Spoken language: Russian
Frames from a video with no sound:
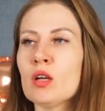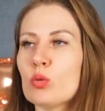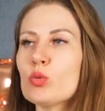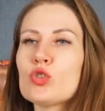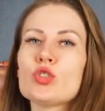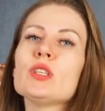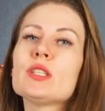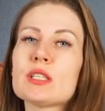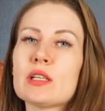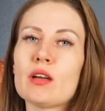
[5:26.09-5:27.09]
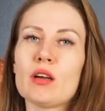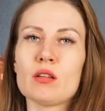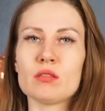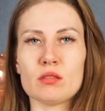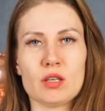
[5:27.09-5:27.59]

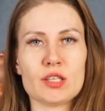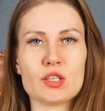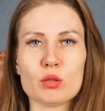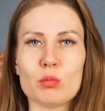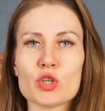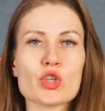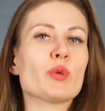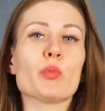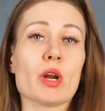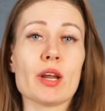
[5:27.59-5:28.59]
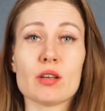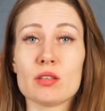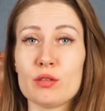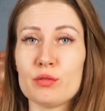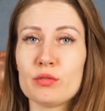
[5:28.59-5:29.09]
учителя э, каких-то больших
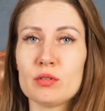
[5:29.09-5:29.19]
проектов,